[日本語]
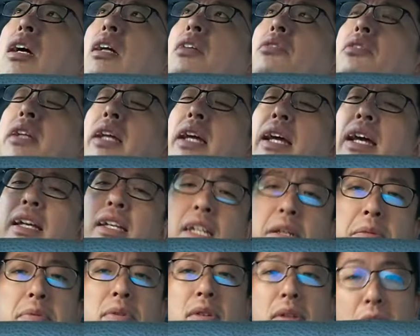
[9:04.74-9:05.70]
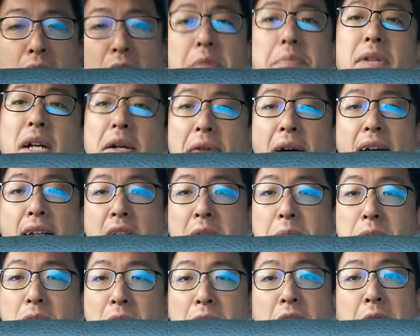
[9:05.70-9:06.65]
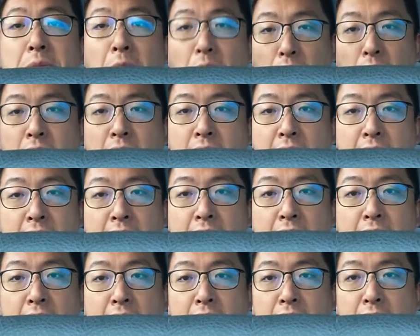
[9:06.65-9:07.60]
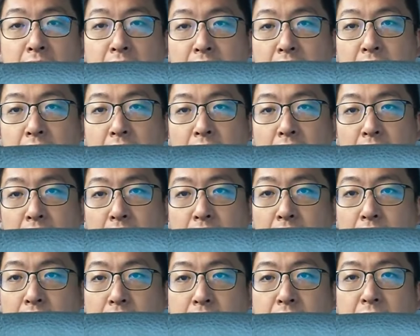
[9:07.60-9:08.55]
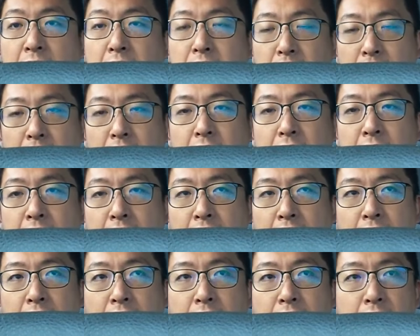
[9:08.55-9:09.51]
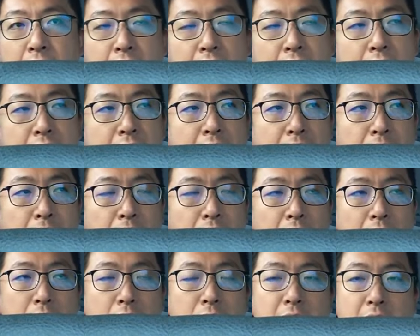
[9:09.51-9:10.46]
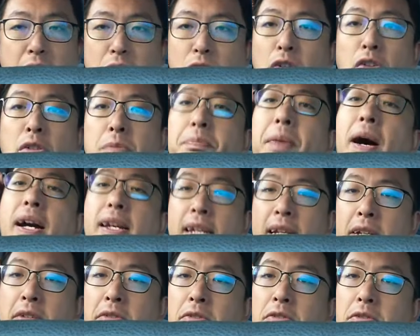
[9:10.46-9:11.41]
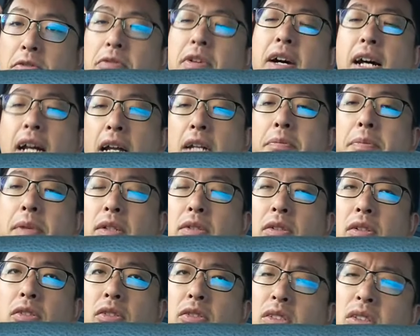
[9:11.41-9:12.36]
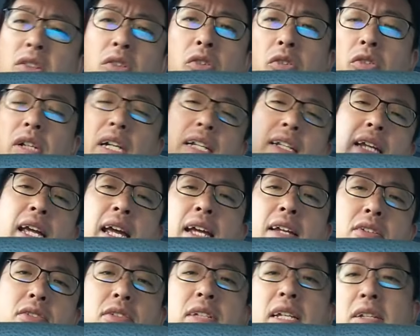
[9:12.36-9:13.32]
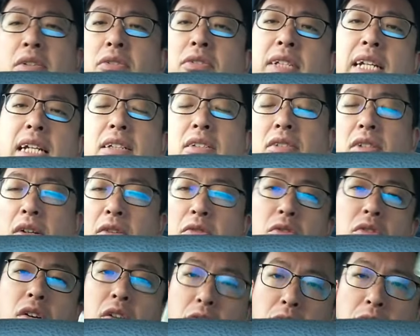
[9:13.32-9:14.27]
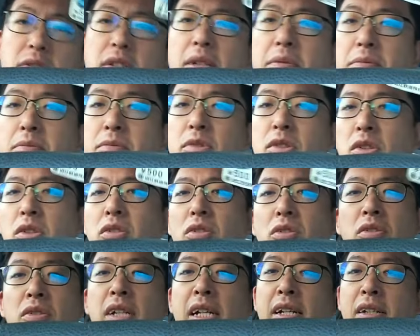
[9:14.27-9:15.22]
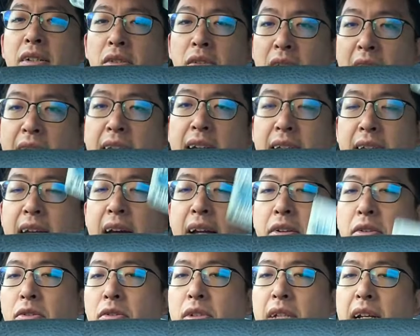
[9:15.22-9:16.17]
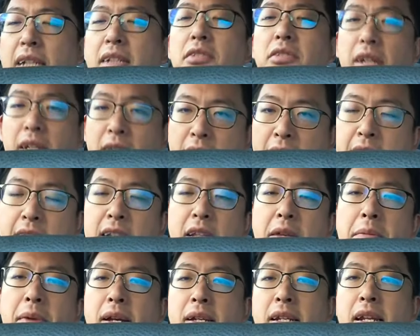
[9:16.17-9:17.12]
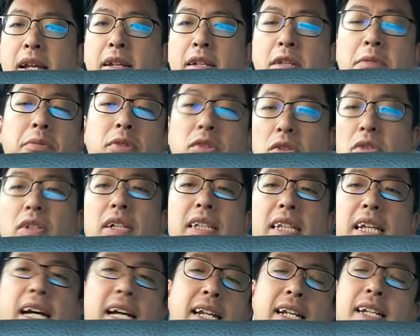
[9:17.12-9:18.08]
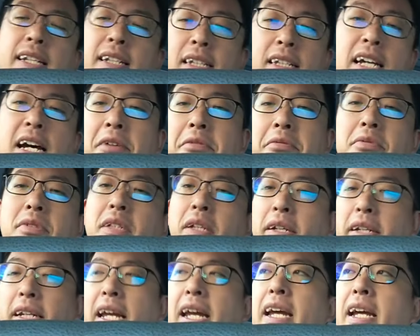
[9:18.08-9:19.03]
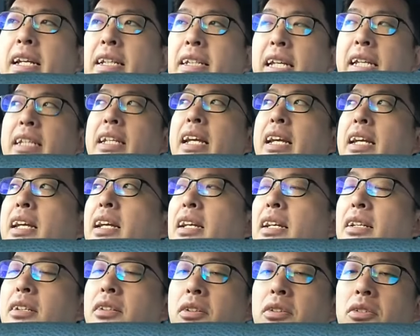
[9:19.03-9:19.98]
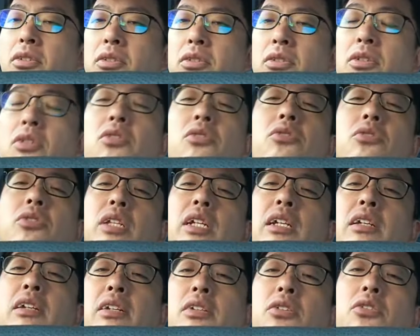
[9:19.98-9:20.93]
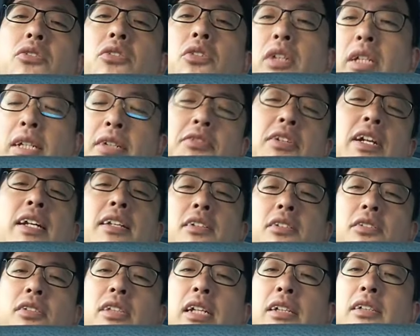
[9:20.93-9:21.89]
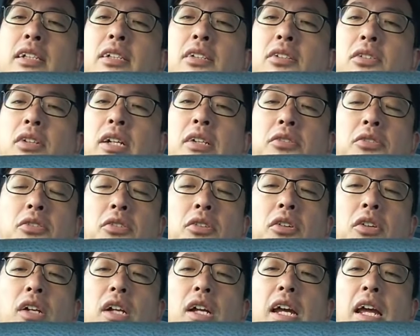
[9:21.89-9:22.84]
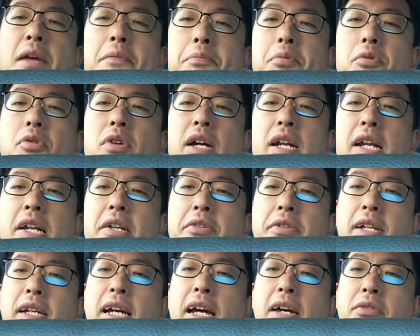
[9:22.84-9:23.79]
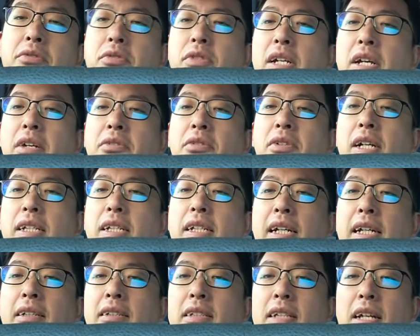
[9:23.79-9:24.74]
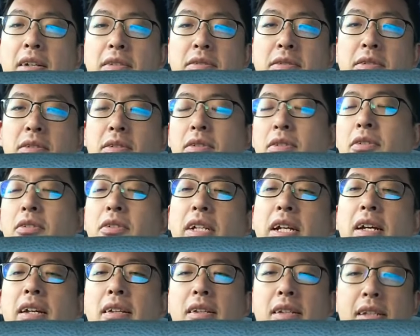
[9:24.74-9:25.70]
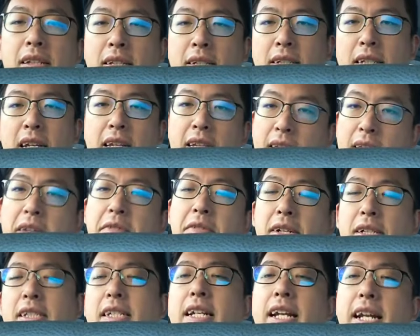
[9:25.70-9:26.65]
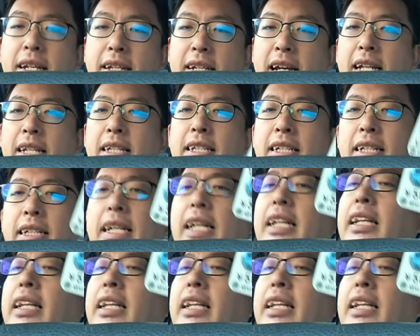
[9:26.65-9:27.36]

えっとね、木生、木生川、木生川にも、えー、えー、近くに、えー、いわゆるコインパーキングはありますので、そっちの方のが、えー、駐車場の台数とか、ここは古い、無料のところなんですよ。かなり、あの、台数は、えー、狭いんで、地元の方が使う分にはね、全然、その、容量的にはちょうどいいぐらいに作ってあるんですけど、その、遠方からのね、観光客の方が使うような設定にはしてない感じ